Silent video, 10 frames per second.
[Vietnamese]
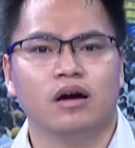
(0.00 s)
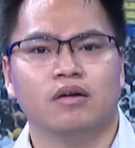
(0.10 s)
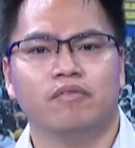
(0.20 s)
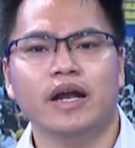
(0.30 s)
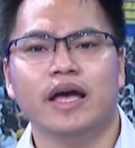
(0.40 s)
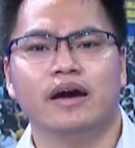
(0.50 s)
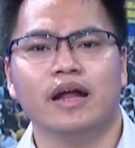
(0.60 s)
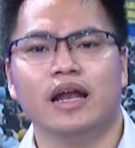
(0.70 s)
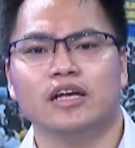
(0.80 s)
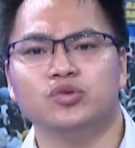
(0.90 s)
À, vấn đề ở
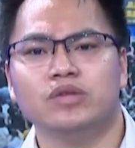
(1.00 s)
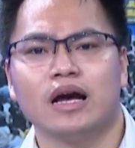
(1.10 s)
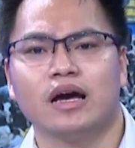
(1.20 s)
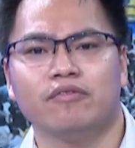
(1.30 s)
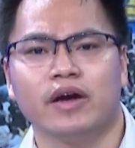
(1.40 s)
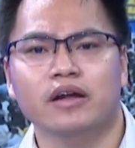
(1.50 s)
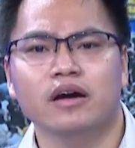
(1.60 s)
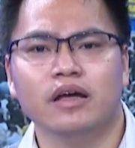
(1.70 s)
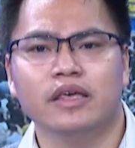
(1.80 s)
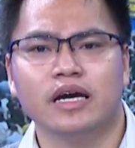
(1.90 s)
đây là chúng ta cần phải
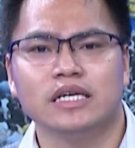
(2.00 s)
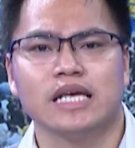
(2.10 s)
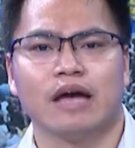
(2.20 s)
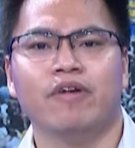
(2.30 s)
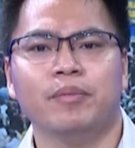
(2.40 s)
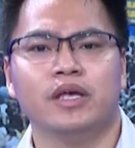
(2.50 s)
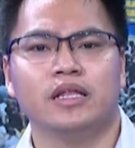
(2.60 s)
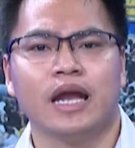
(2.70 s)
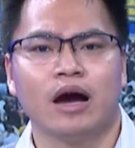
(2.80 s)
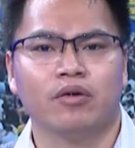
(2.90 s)
đưa những cái giải pháp như
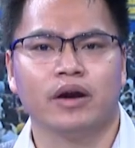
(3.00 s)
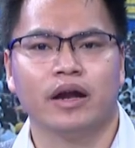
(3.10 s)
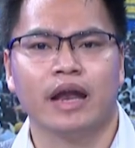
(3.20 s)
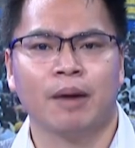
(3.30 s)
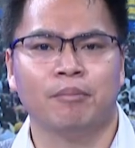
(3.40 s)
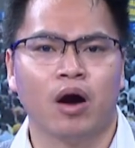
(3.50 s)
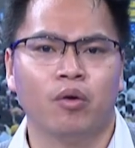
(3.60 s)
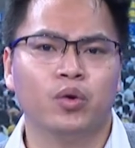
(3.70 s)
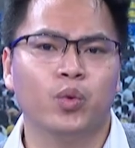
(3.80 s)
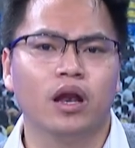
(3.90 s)
thế nào để đảm
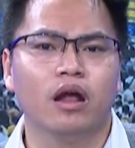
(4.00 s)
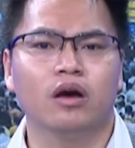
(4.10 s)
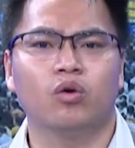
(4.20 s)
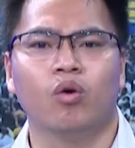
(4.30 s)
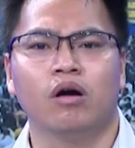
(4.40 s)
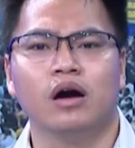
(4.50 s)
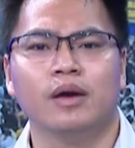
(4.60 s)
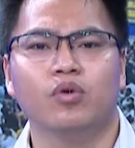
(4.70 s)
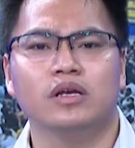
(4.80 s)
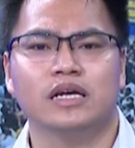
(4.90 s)
bảo cái quyền lợi của
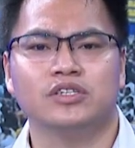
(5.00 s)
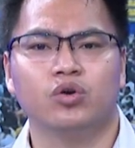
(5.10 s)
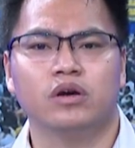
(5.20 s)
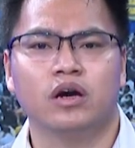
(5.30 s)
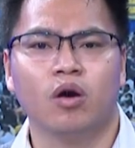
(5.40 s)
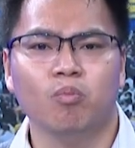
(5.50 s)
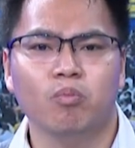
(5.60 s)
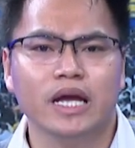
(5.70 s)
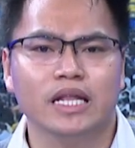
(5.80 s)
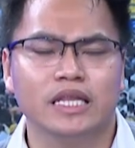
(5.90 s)
người mua nhà xã hội
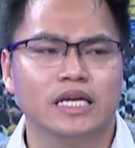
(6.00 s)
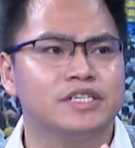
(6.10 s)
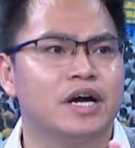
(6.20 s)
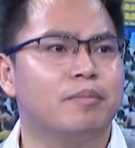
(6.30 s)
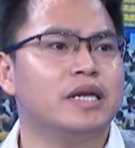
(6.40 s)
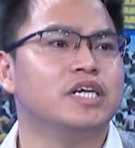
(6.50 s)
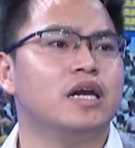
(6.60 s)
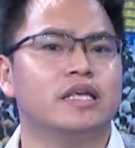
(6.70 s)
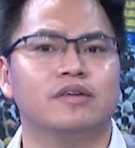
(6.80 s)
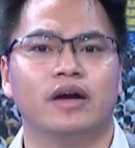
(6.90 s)
không bị tình trạng bán
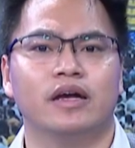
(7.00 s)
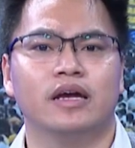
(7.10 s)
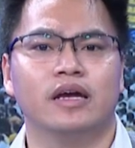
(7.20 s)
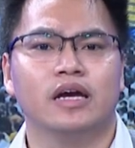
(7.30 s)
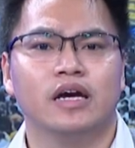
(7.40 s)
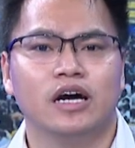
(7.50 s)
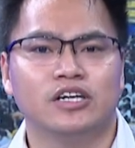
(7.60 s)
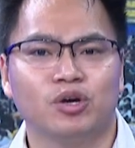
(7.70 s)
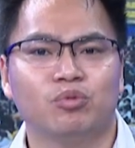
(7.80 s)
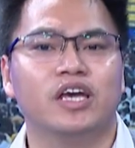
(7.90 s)
chênh lệch như vậy,
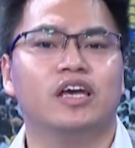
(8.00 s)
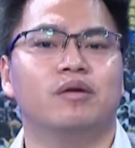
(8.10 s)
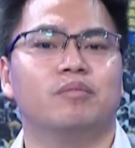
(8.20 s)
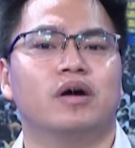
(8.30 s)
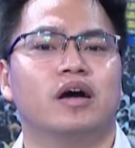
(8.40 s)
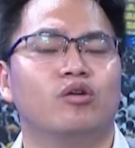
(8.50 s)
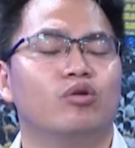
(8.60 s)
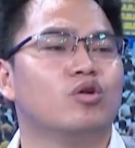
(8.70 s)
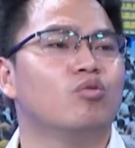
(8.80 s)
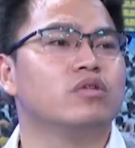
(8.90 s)
à, trong khi mà cái
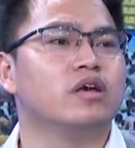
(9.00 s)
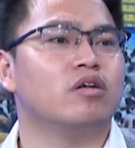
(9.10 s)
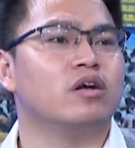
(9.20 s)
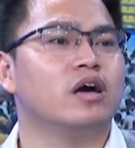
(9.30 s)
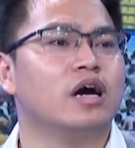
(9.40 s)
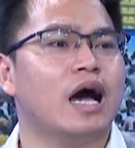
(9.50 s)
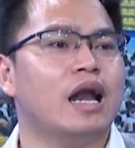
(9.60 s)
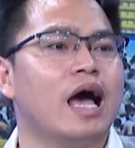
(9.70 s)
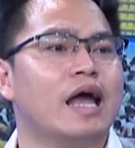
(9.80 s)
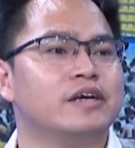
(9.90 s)
nguồn cung thì còn
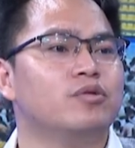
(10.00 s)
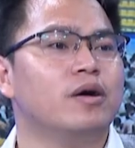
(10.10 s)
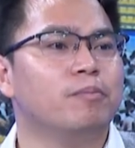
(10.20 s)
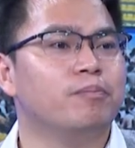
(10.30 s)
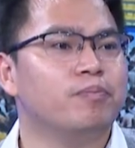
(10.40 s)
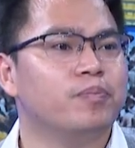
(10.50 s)
khá là hạn hữu ạ.